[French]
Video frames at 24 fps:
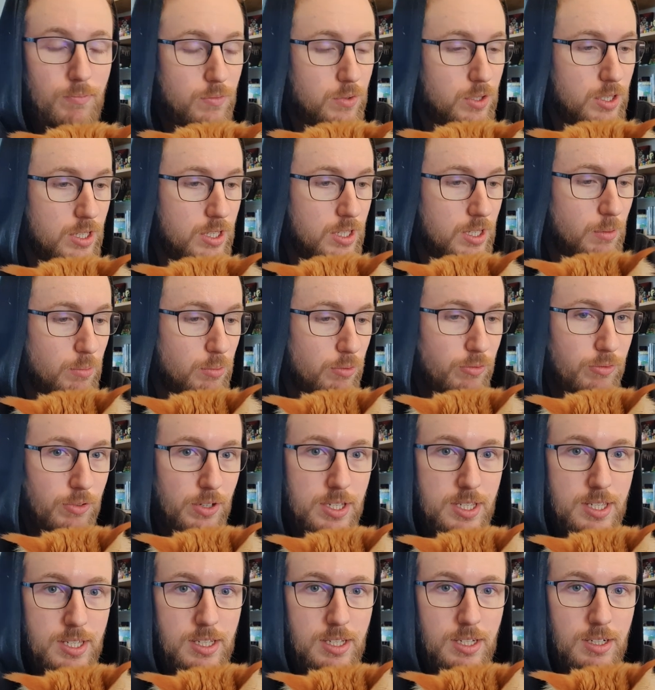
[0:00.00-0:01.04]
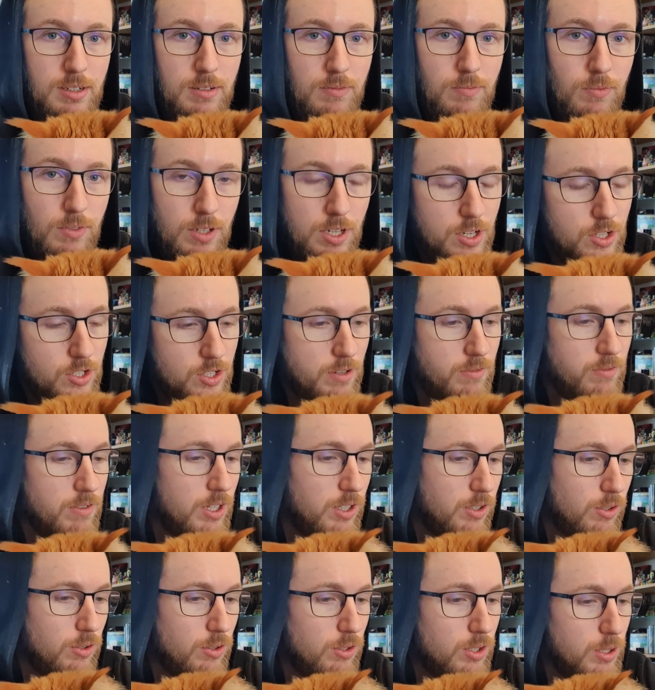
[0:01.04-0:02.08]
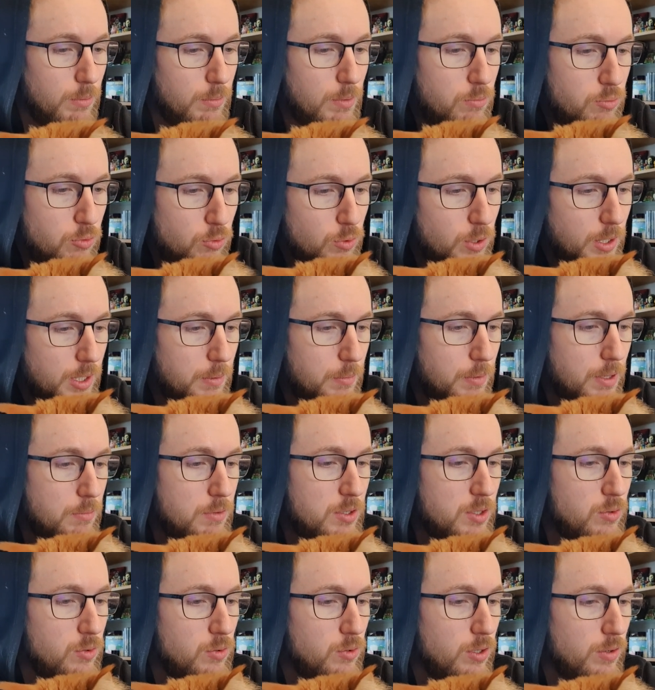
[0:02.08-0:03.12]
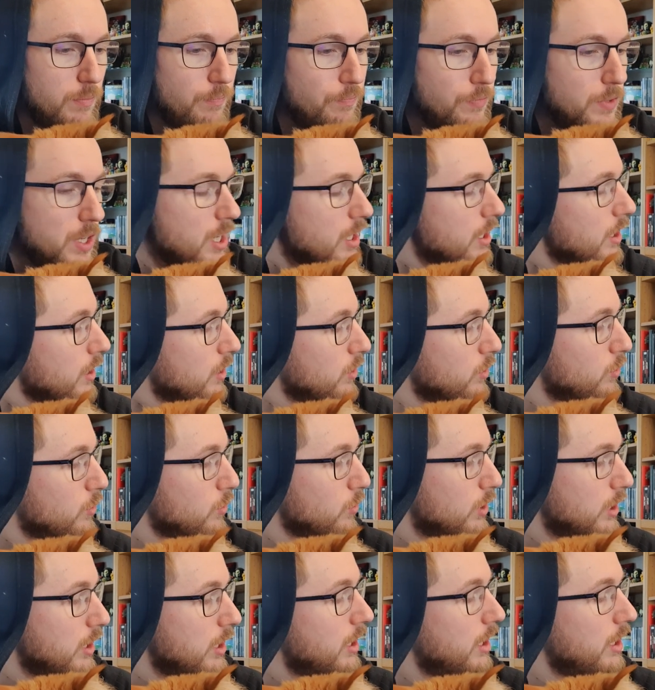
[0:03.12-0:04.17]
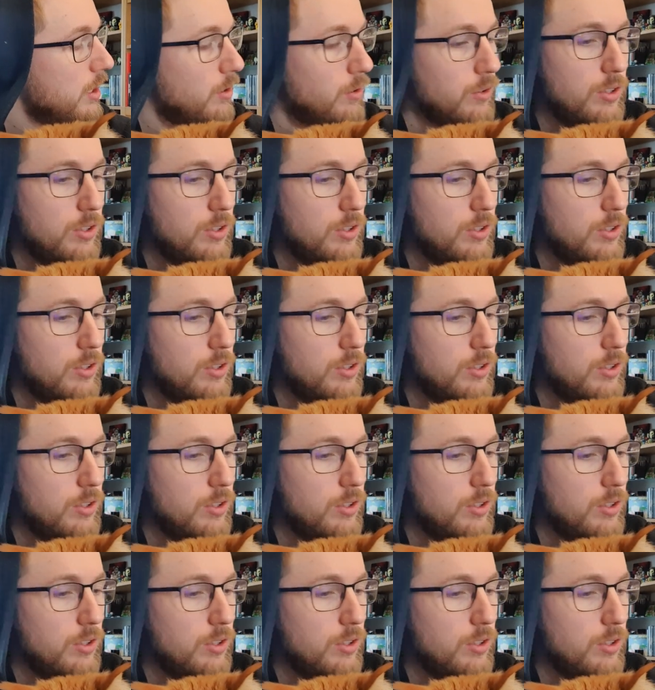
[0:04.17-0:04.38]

ça sera plus facile. Et Java gueule comme un comme d'habitude. Donc là, elle est en